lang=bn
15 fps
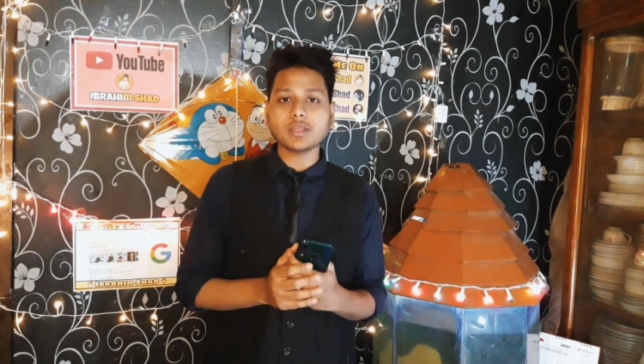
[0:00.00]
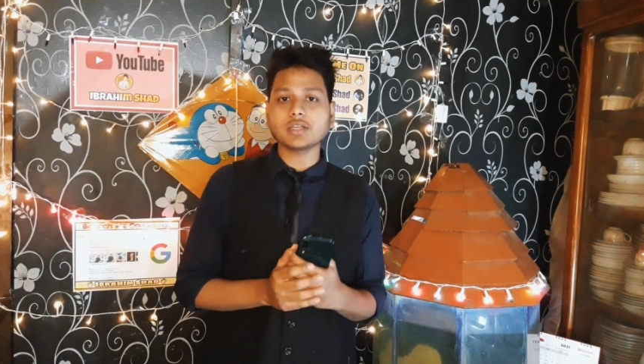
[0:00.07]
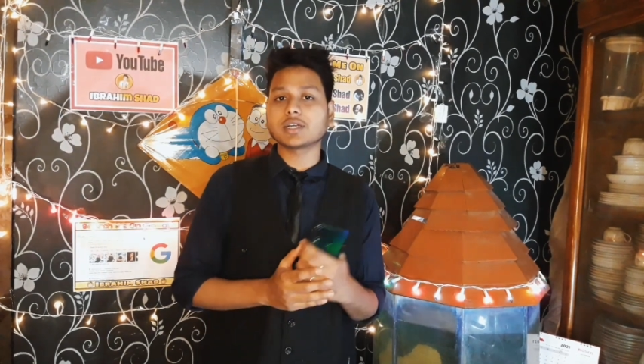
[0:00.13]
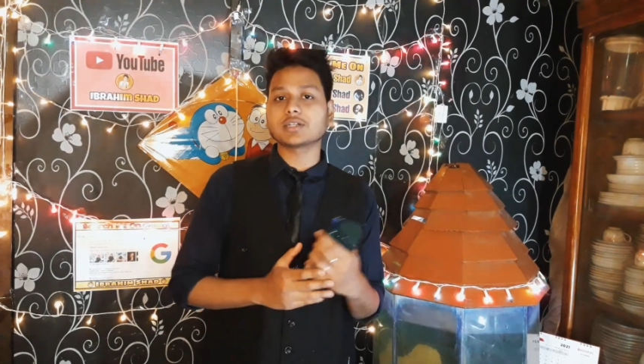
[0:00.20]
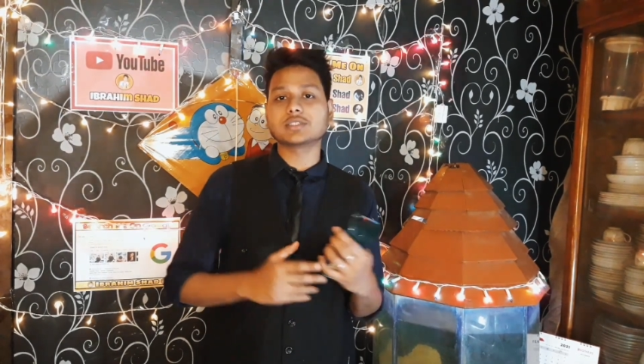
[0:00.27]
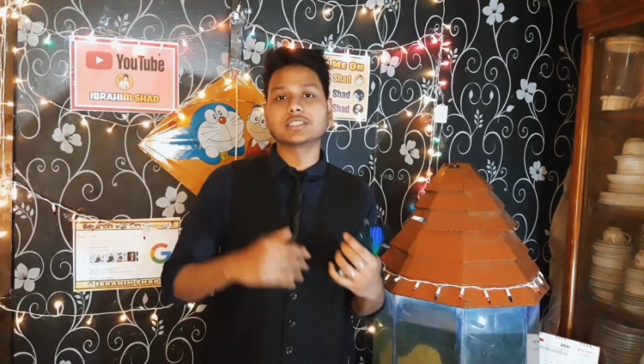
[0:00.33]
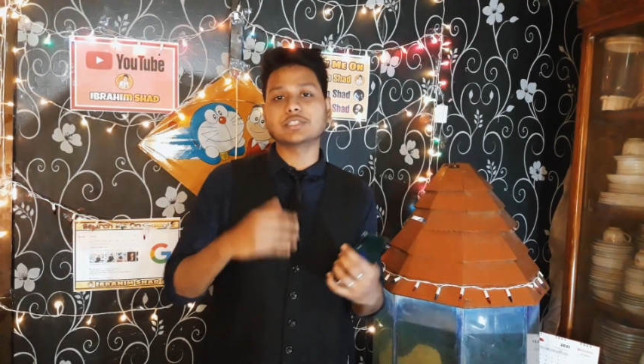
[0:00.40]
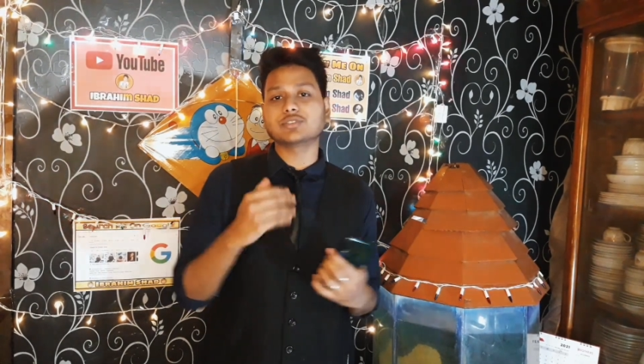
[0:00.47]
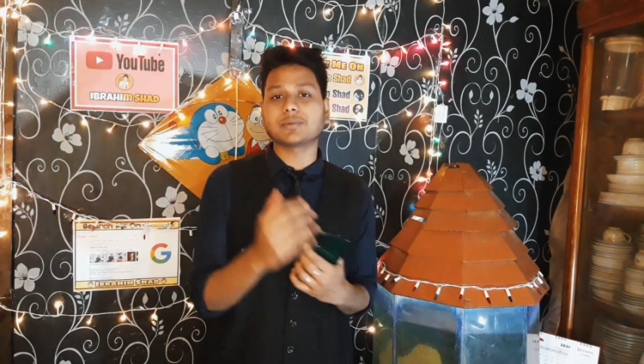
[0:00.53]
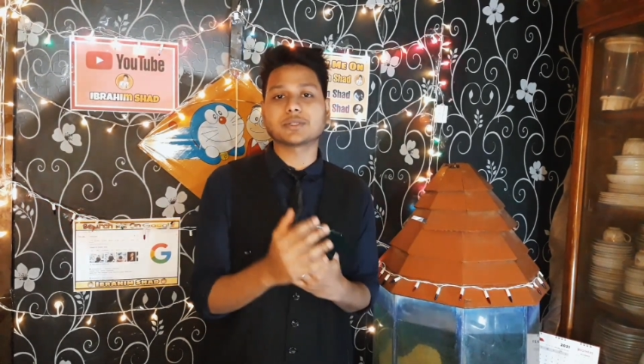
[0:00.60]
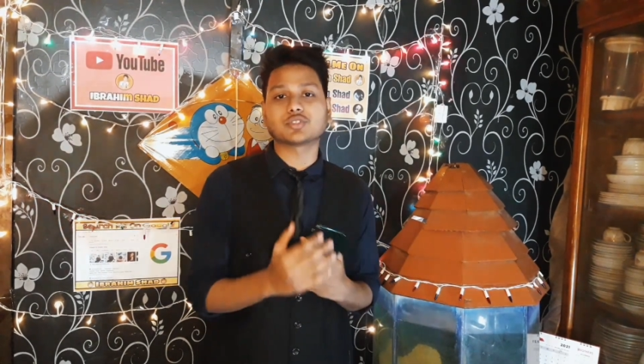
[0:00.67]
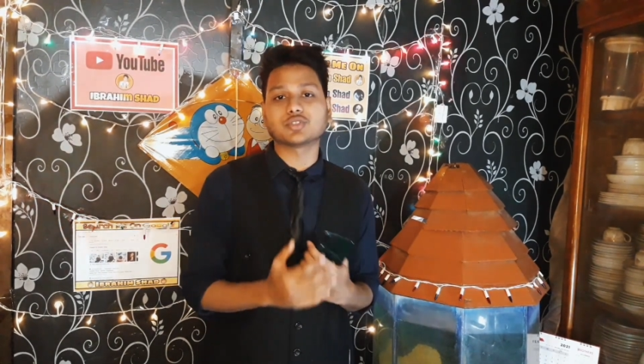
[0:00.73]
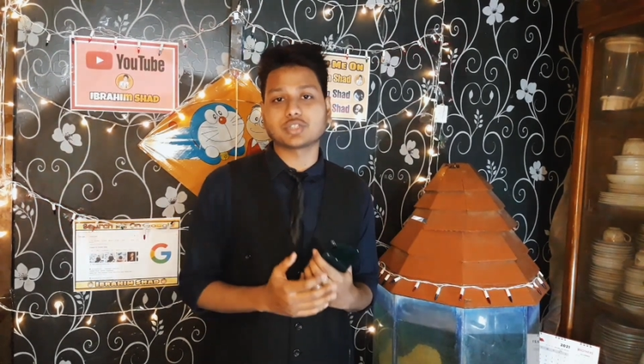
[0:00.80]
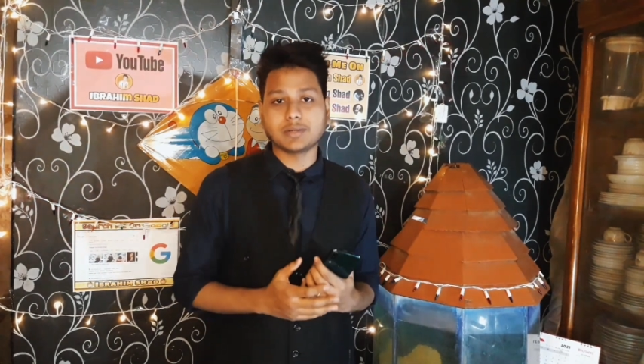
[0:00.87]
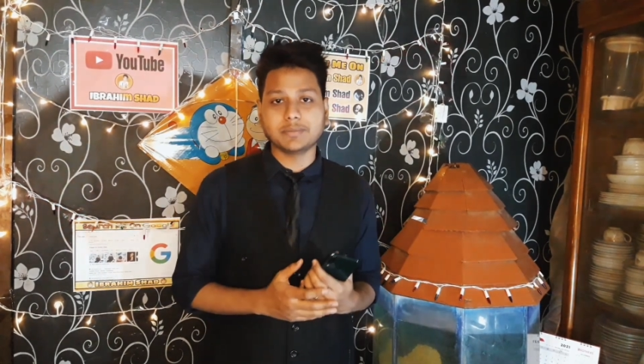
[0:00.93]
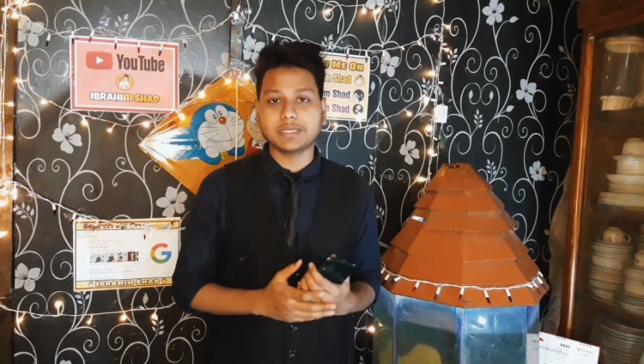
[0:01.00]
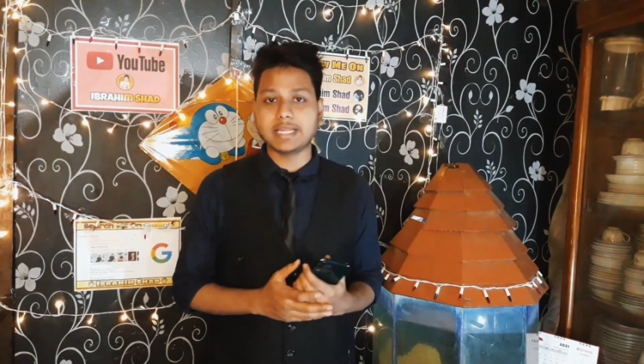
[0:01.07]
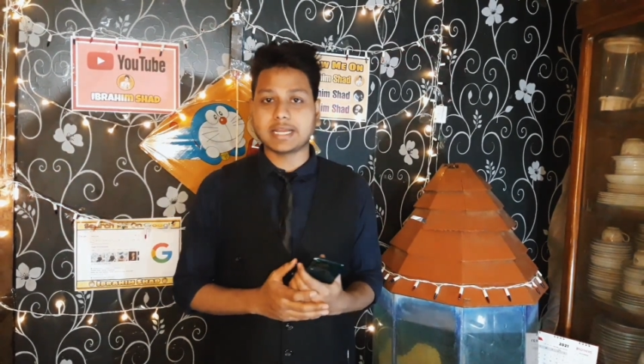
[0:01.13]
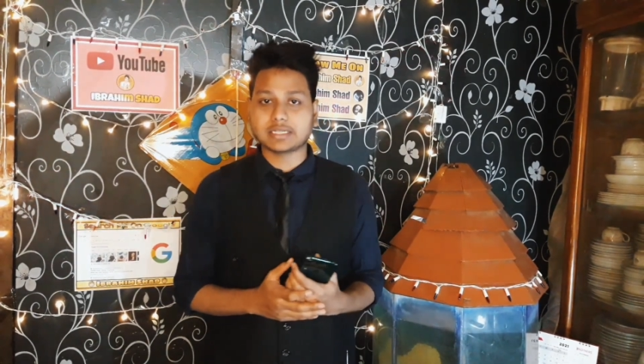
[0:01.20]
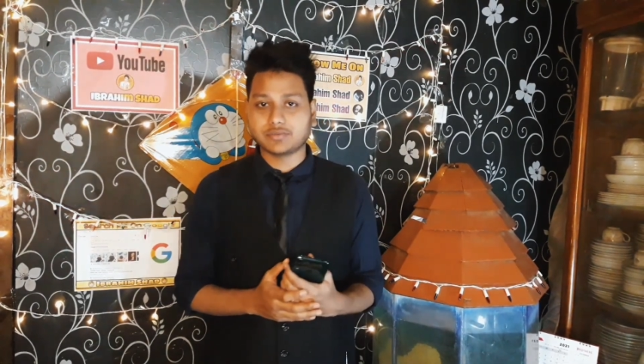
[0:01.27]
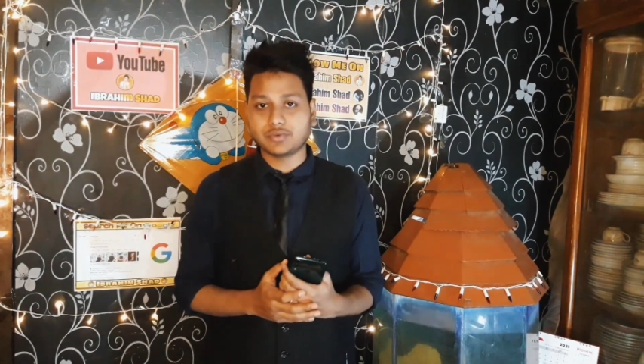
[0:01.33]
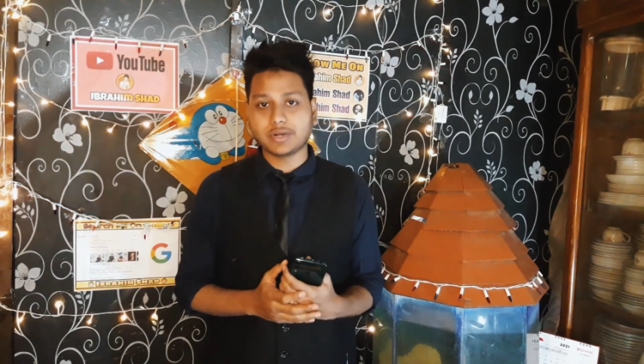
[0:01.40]
কারণ যেহেতু আমার সোশ্যাল মিডিয়া
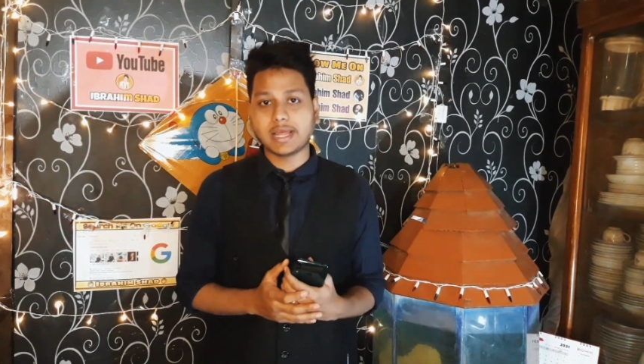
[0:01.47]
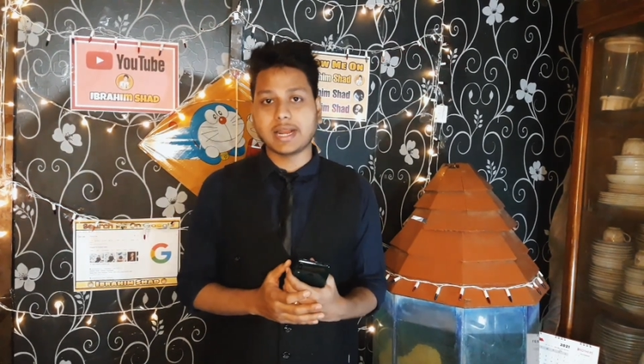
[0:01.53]
একটা ফোনে